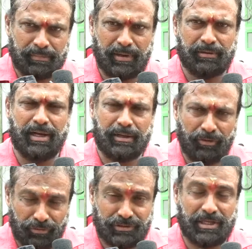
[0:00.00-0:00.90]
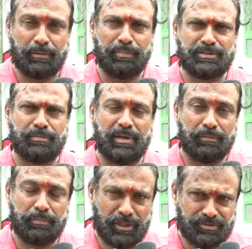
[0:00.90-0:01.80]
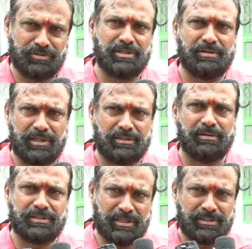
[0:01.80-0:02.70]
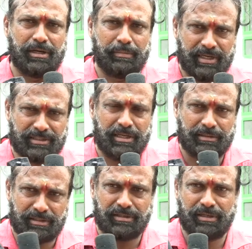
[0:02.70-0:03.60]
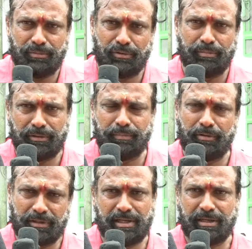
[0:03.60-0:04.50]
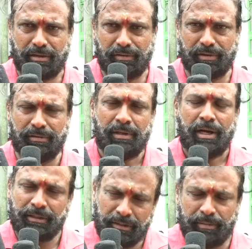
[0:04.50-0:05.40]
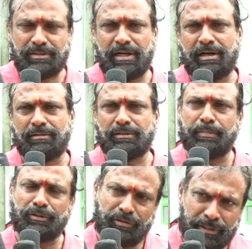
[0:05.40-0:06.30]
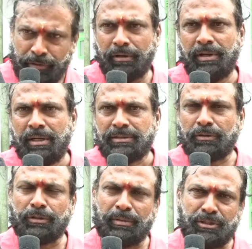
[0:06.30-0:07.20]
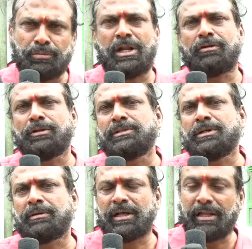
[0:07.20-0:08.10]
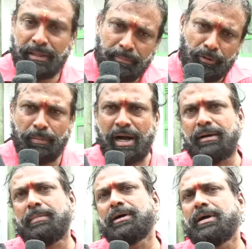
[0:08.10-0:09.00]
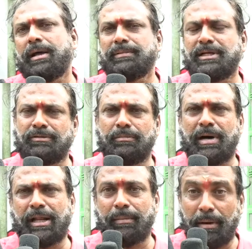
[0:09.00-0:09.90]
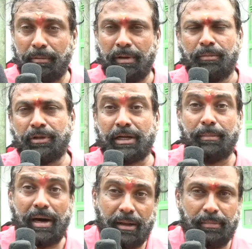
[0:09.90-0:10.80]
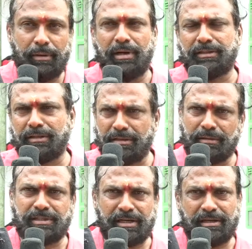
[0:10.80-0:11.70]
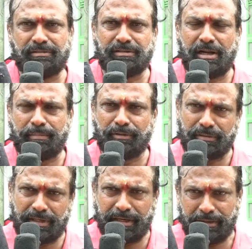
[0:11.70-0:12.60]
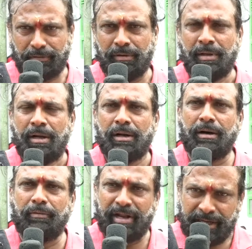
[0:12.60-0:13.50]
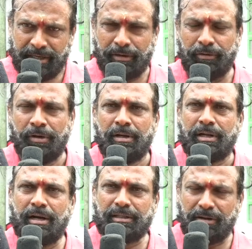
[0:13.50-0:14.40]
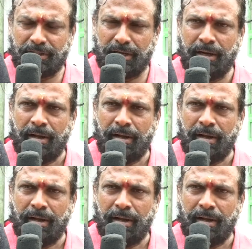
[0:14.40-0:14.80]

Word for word: మాకు గౌరవిస్తారు ప్లస్ మాకు ప్రోత్సహించేది ఇద్దరు చిరంజీవి గారు మెగాస్టార్ చిరంజీవి గారు ముగ్గురు మాకు పవన్ కళ్యాణ్ గారు కూడా అందరూ మాకు సహకారం ప్రతి ఒక్క హీరో సో కొంతమంది చెబుతున్నారు కొంతమంది చెప్పట్లేదు కానీ ఈ ముగ్గురు బాగా మాకు హ్యాపీ చేసేవాళ్ళు బాలయ్య బాబు ముఖ్యంగా బాలయ్య బాబు అందరూ నాకు సహకరిస్తున్నారు ప్రతి ఒక్క డైరెక్టరు వినాయక్ గారు తర్వాత